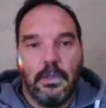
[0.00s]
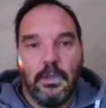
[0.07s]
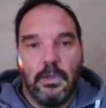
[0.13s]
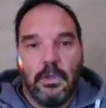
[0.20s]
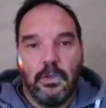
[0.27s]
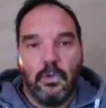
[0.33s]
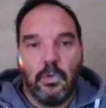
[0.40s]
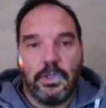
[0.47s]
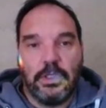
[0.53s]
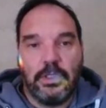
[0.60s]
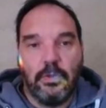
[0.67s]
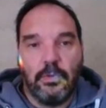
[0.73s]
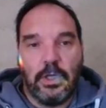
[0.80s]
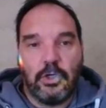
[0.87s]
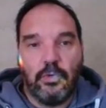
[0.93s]
Donc ici,
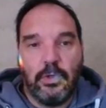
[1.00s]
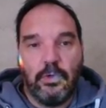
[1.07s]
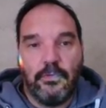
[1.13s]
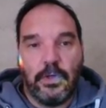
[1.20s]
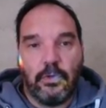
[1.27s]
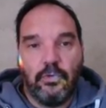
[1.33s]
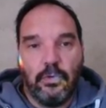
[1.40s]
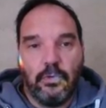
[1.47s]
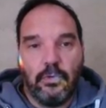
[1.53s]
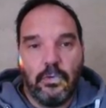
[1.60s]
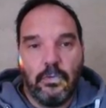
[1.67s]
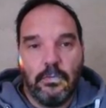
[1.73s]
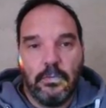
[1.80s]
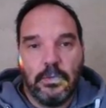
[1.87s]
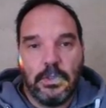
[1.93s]
on a joué l'ouverture.
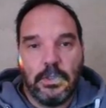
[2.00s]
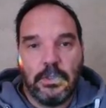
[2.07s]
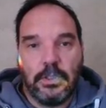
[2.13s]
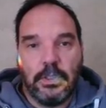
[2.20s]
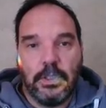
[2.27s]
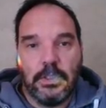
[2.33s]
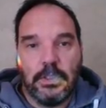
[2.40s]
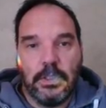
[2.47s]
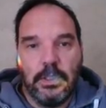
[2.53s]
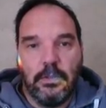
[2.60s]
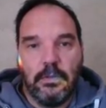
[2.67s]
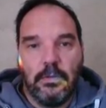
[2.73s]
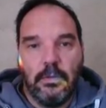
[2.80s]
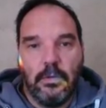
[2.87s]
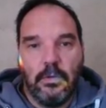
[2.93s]
C'est ce qu'il décide.
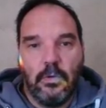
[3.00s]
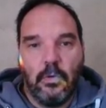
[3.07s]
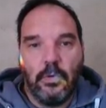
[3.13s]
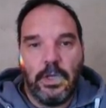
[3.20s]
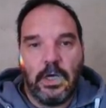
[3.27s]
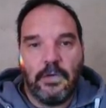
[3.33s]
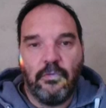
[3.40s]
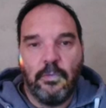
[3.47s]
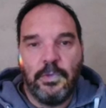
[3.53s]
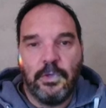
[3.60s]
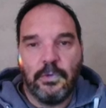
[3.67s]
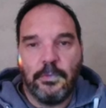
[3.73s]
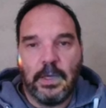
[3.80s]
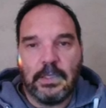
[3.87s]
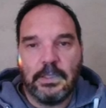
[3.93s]
On arrive au milieu de
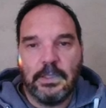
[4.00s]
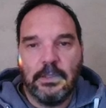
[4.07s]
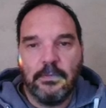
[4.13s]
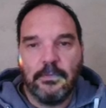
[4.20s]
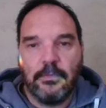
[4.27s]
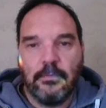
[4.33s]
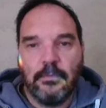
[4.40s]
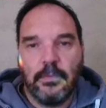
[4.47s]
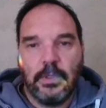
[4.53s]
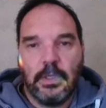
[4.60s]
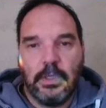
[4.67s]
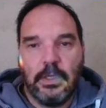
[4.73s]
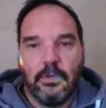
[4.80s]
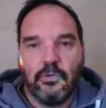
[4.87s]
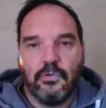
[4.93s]
partie.
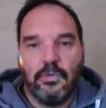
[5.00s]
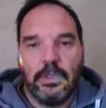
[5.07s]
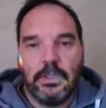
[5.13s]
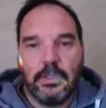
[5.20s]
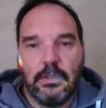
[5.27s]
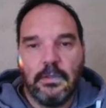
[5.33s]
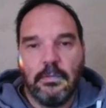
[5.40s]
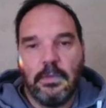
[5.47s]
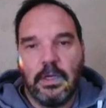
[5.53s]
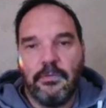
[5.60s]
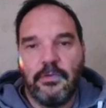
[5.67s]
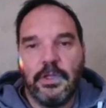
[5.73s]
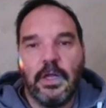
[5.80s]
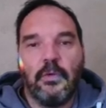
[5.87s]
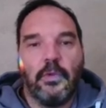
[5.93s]
Et ensuite, bah, les
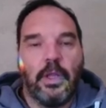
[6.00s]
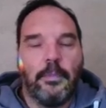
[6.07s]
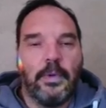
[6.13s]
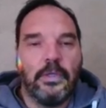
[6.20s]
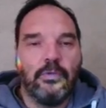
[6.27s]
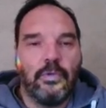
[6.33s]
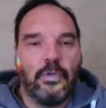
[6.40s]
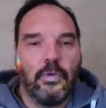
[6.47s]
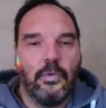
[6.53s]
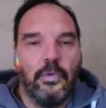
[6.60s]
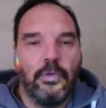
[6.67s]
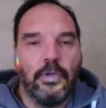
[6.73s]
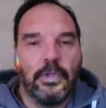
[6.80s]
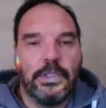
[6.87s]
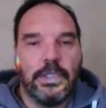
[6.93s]
finales, on n'a pas eu le
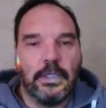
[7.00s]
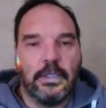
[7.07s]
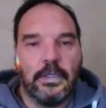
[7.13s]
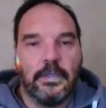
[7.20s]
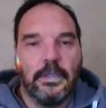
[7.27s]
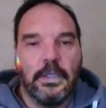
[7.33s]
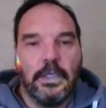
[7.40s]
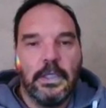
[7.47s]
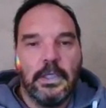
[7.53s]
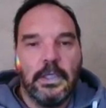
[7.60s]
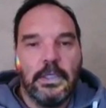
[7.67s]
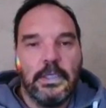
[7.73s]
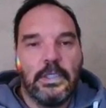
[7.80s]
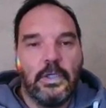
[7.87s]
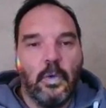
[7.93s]
temps, d'y être.
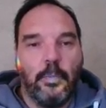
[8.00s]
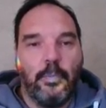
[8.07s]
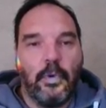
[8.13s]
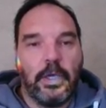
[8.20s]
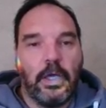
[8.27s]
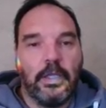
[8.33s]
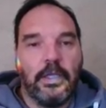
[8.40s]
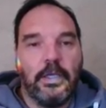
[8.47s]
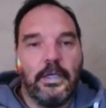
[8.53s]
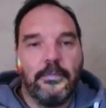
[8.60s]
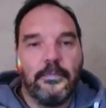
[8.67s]
Ici, on peut regarder.